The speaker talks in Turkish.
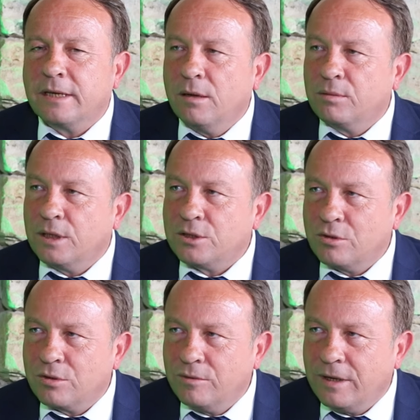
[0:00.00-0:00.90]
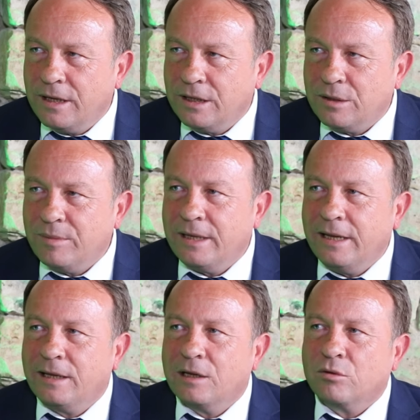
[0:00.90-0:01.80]
rehabilitasyonu ve eğitimiyle
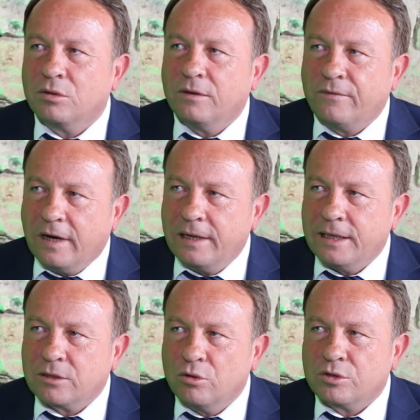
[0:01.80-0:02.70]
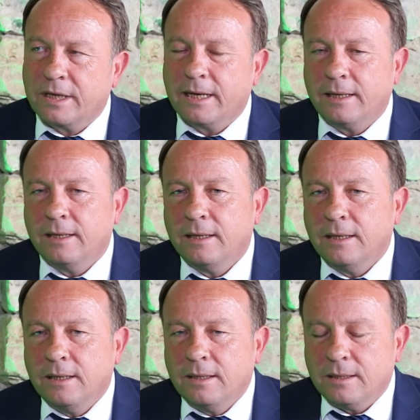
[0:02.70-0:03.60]
ilgili konuda faaliyet gösteren
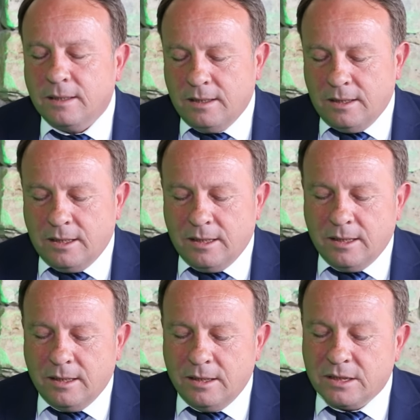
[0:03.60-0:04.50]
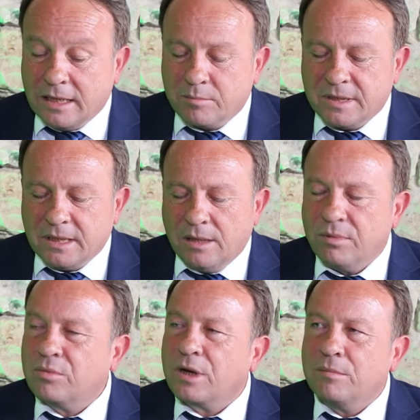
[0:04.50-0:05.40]
e, işletme
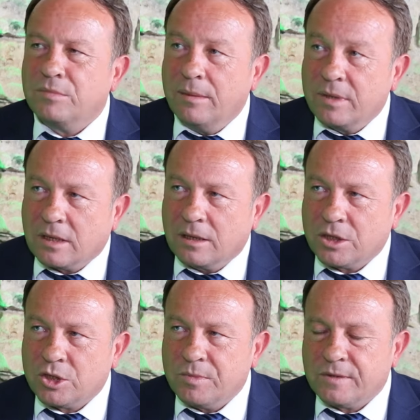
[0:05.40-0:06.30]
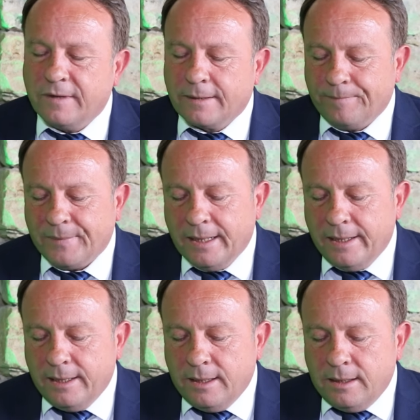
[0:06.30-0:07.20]
sahibi İbrahim Demir kardeşimiz var.
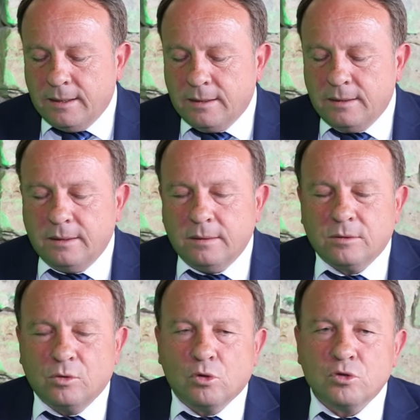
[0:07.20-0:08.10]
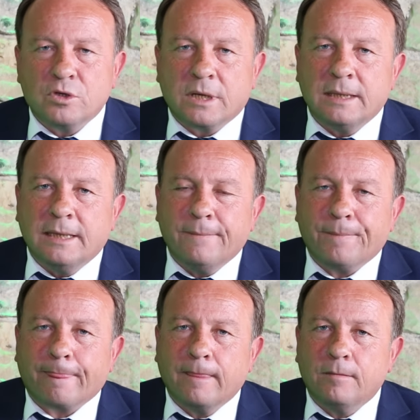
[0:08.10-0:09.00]
9. sırada
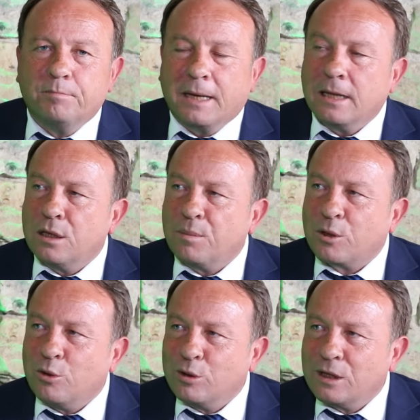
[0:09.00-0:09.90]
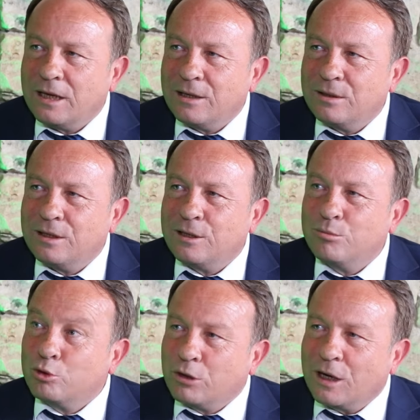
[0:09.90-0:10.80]
Palantepe köyünde e,
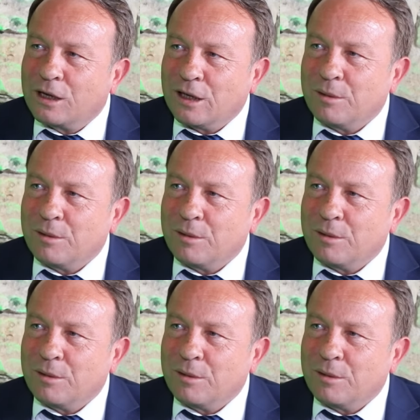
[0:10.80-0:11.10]
muhtarlık